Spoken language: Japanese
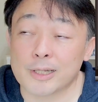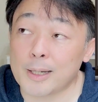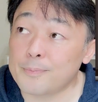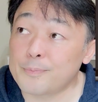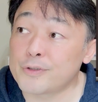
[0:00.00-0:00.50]

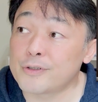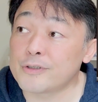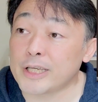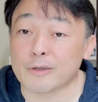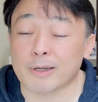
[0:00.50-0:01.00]

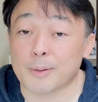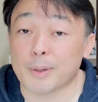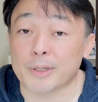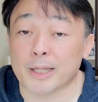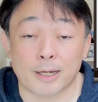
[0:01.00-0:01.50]
スタンプ印は
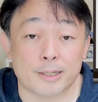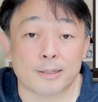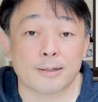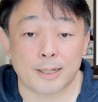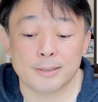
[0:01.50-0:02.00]
ダメみたいに書いて
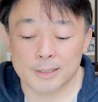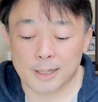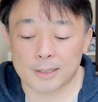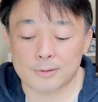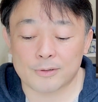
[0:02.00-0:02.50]
あったかな。
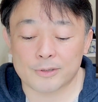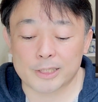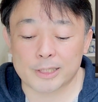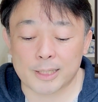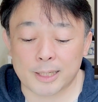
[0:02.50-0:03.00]
あの、
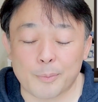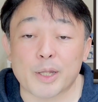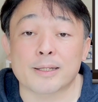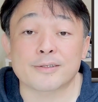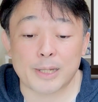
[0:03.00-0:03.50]

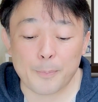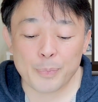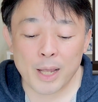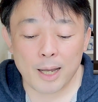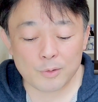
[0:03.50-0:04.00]
シャチハタダメなんですね。
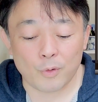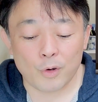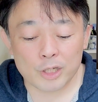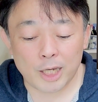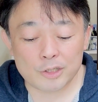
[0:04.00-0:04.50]
あ
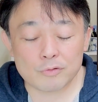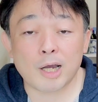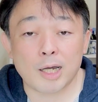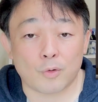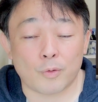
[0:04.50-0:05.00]
と、
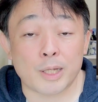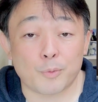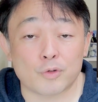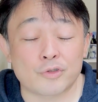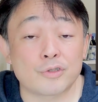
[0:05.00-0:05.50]
キャッシュカードで
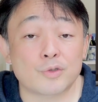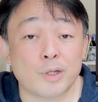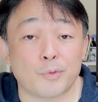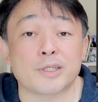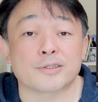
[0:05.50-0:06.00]
も通帳
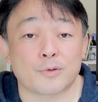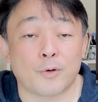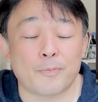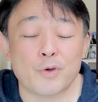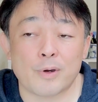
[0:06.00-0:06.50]
でもいいんですけ
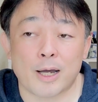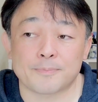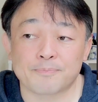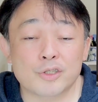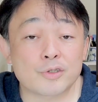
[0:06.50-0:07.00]
ど、要
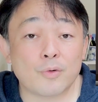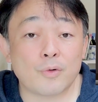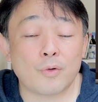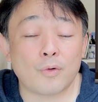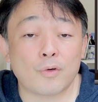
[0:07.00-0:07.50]
は、失
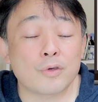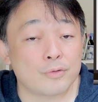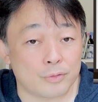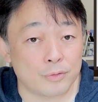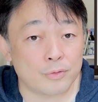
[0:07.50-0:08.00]
業
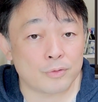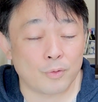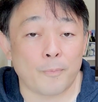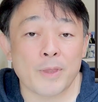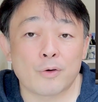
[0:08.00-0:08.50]
給付
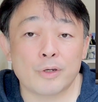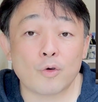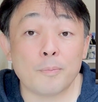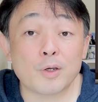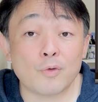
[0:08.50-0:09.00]
の振
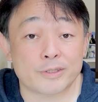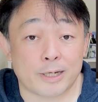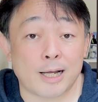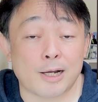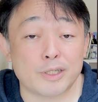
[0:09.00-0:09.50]
込口
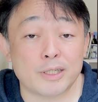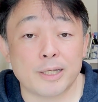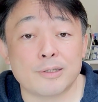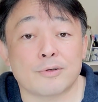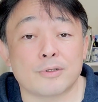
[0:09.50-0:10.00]
座が確認
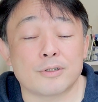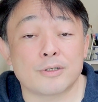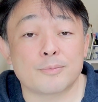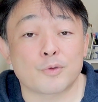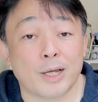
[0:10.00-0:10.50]
できる
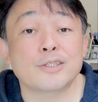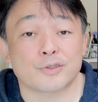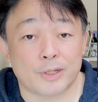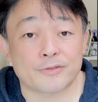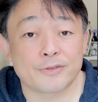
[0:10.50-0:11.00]
ものが
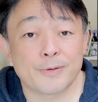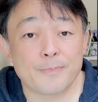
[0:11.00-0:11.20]
必要です。